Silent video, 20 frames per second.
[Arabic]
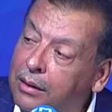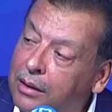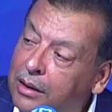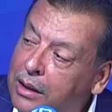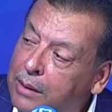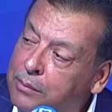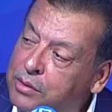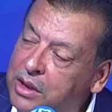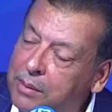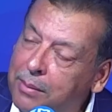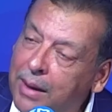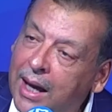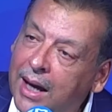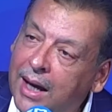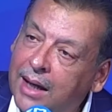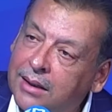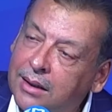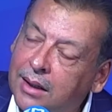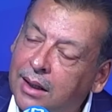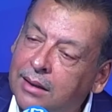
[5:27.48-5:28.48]
ويمشي معاه
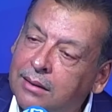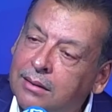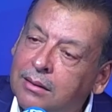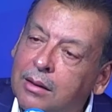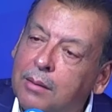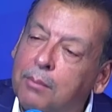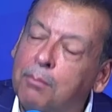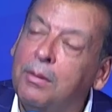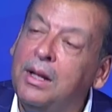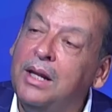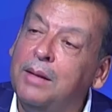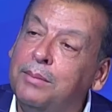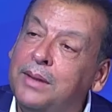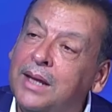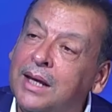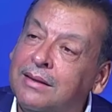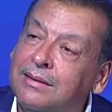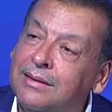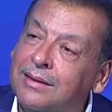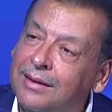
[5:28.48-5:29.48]
قد قد من اللي
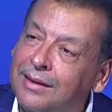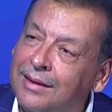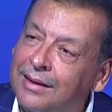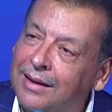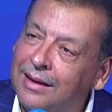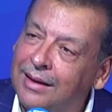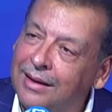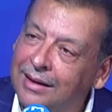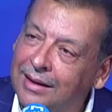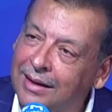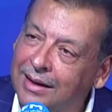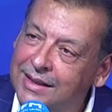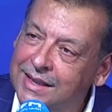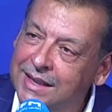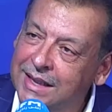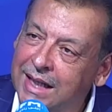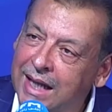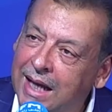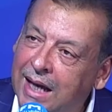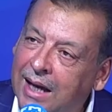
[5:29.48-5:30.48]
بدات
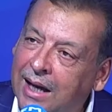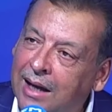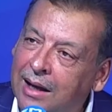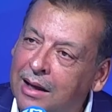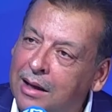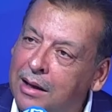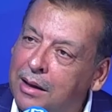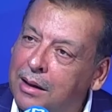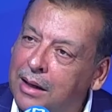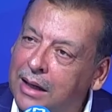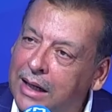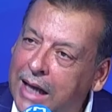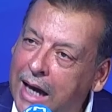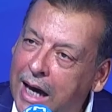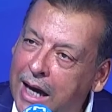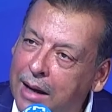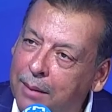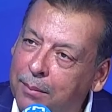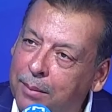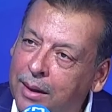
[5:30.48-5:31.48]
الصناعه
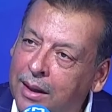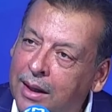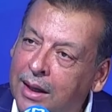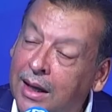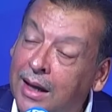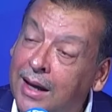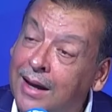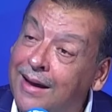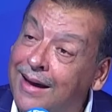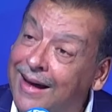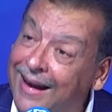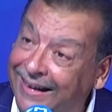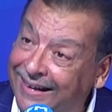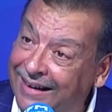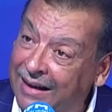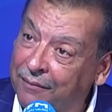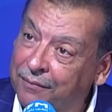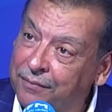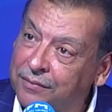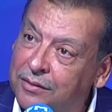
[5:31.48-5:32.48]
الكهرباء
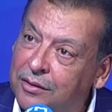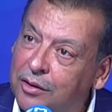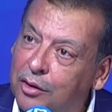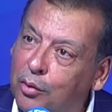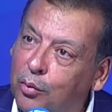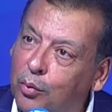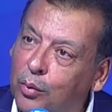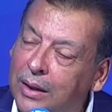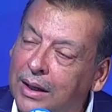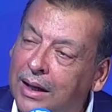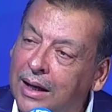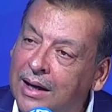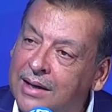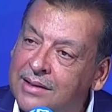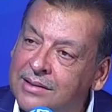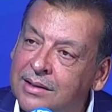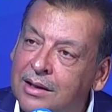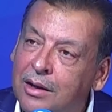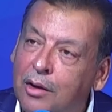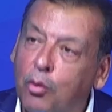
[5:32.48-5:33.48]
النفط
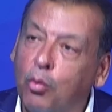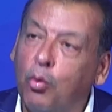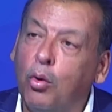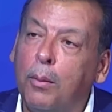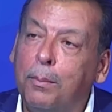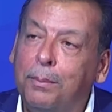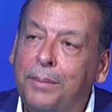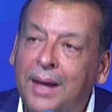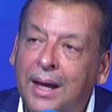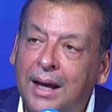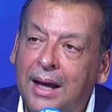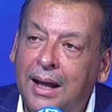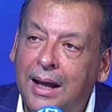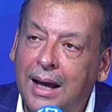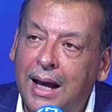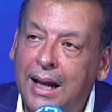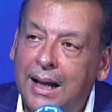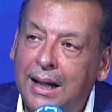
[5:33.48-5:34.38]
والغاز وبدا